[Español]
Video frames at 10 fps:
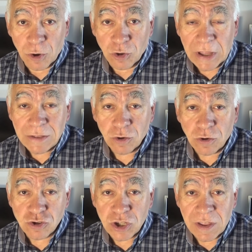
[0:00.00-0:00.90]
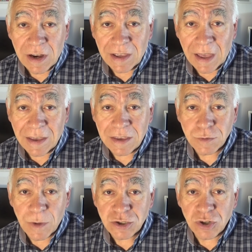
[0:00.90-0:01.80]
Por lo tanto, consideran que
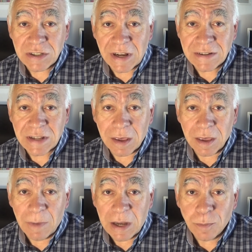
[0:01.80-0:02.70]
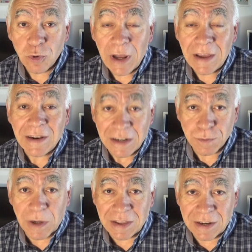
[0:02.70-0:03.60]
aquellas personas a las que manipulan les
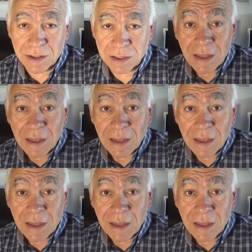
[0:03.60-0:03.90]
pertenece.